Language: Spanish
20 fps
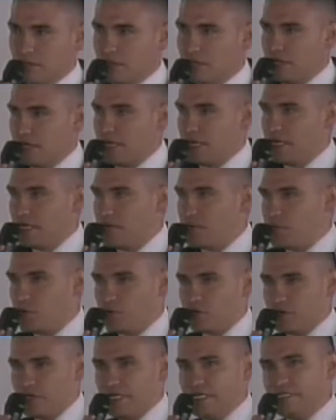eh,
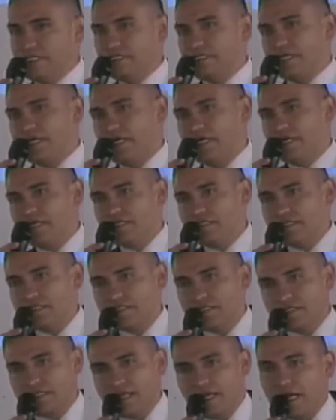
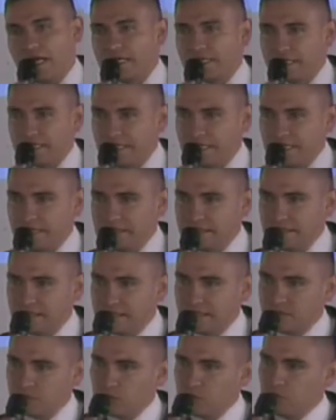deportistas,
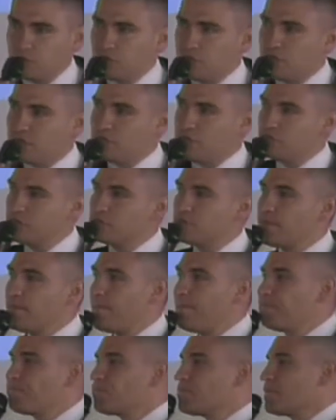artistas, músicos,
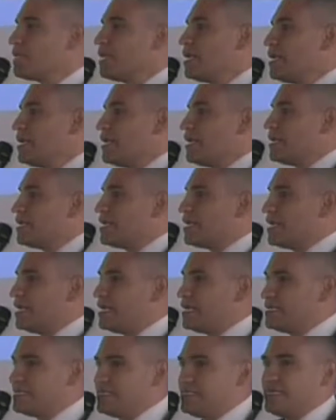
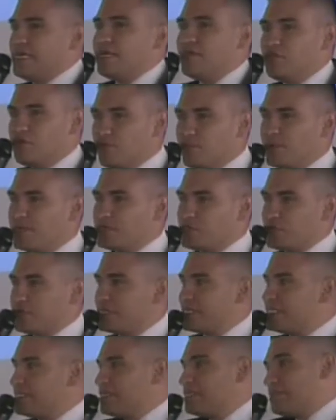que siendo
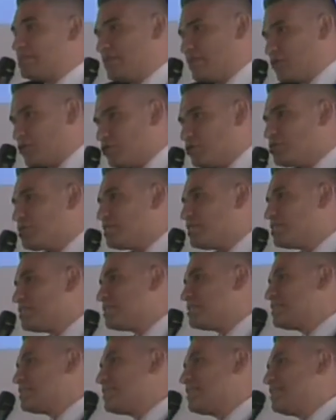personas
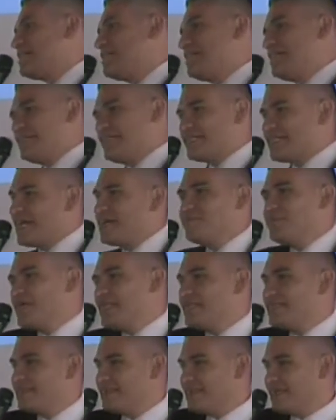exitosas,
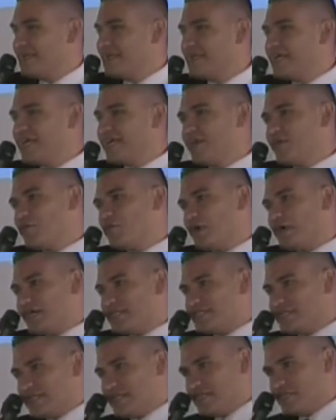realmente lo
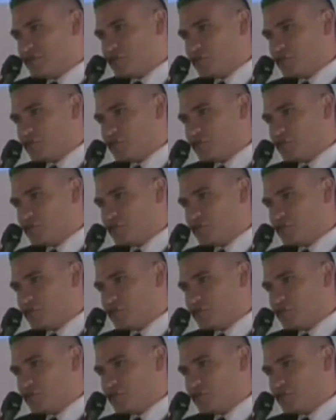ejercen en su